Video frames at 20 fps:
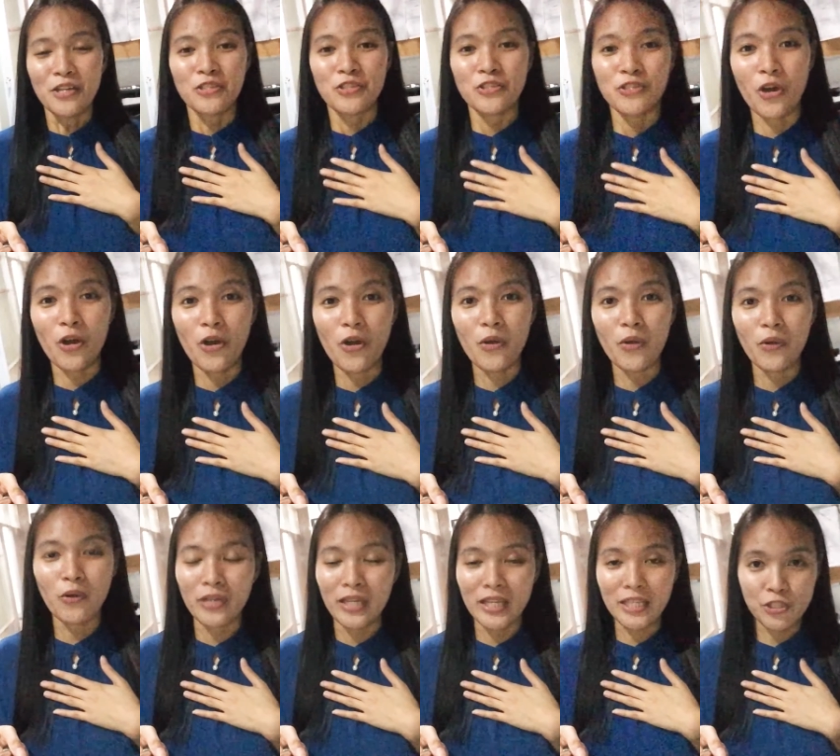
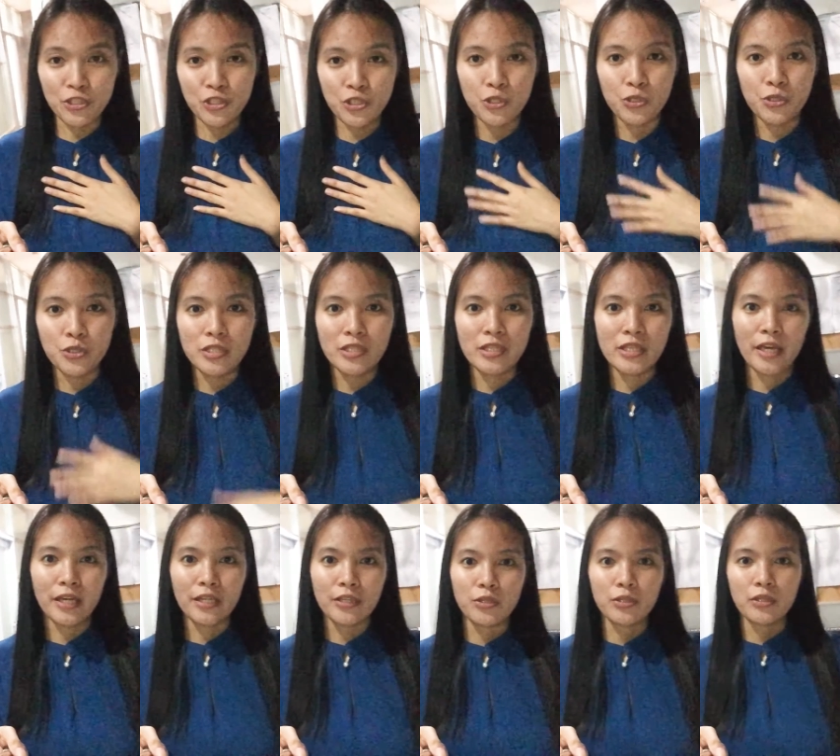So, it's
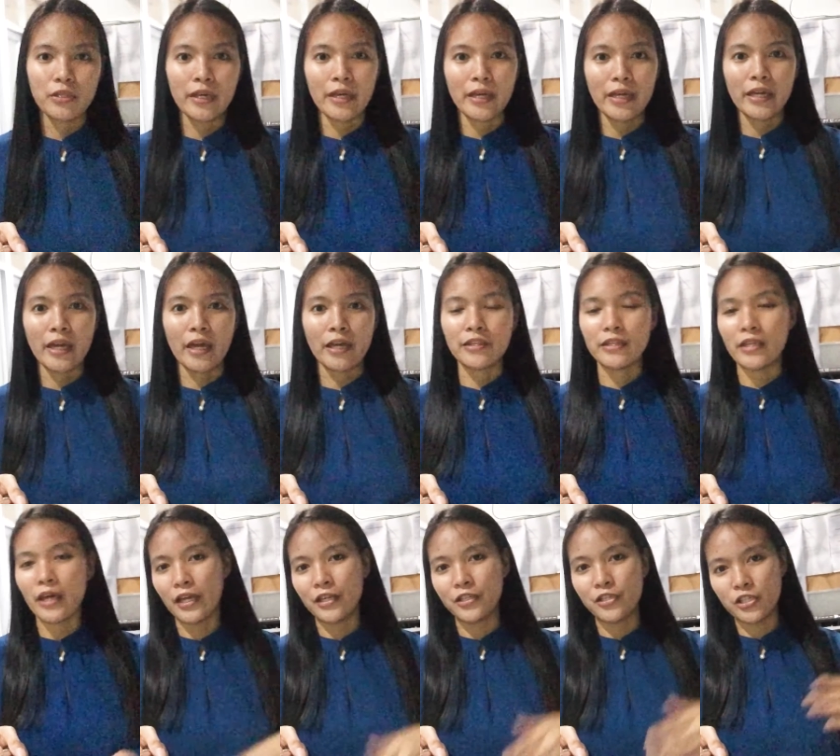Tuesday today, and
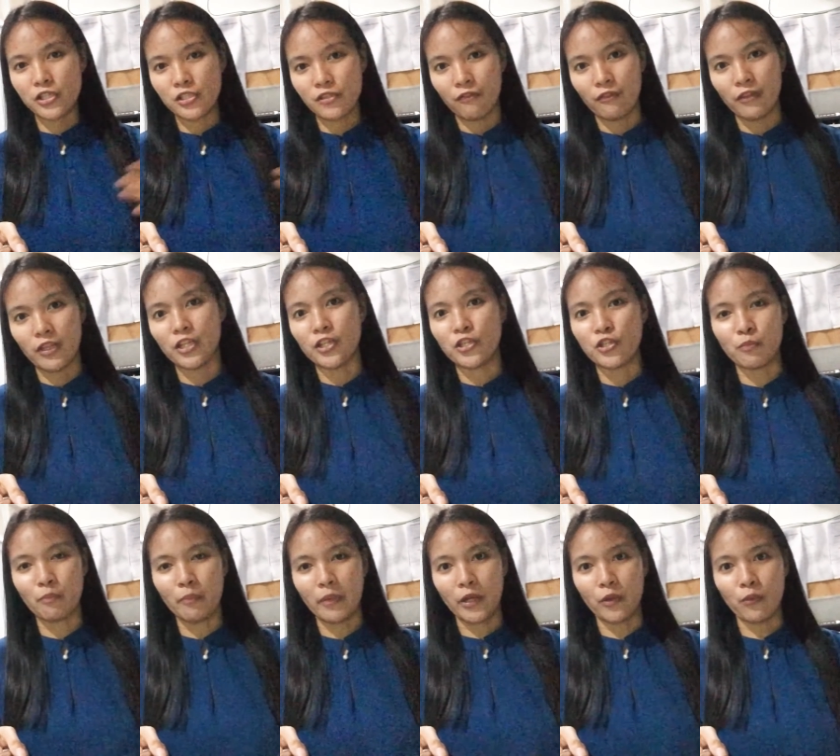I just
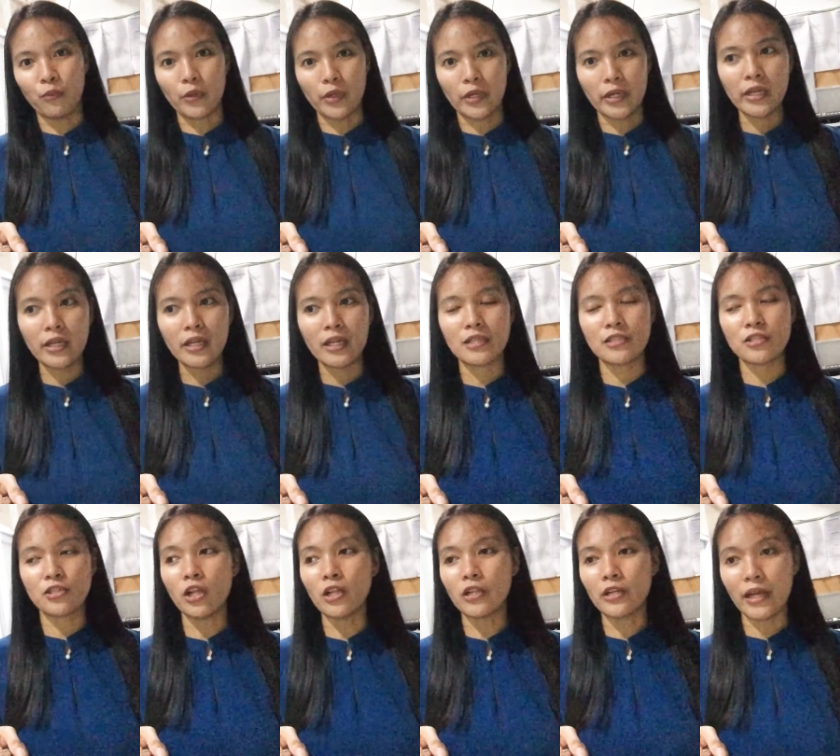finished my work.
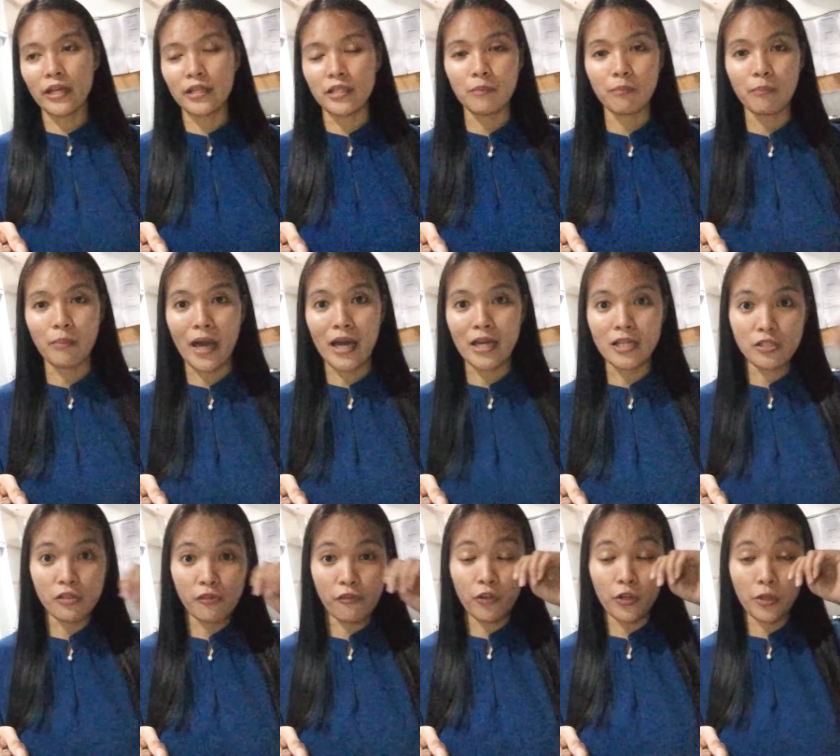It's already
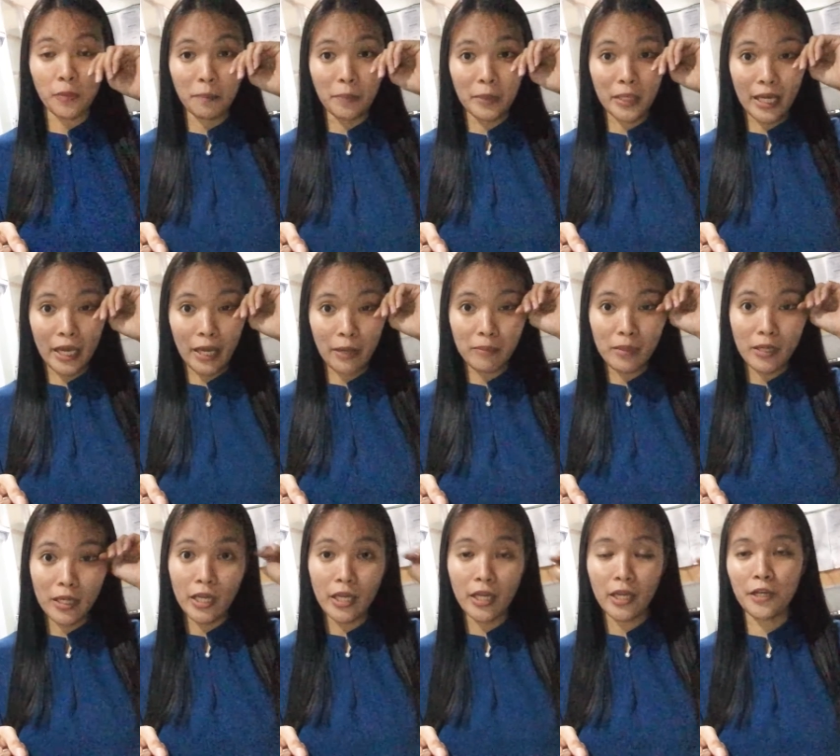past 4 p.m.
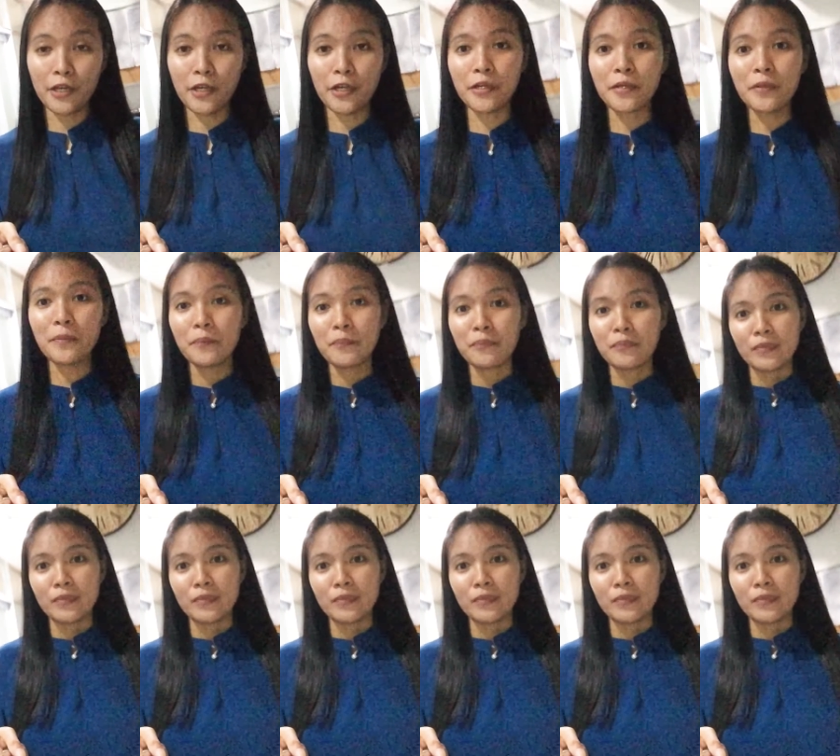here.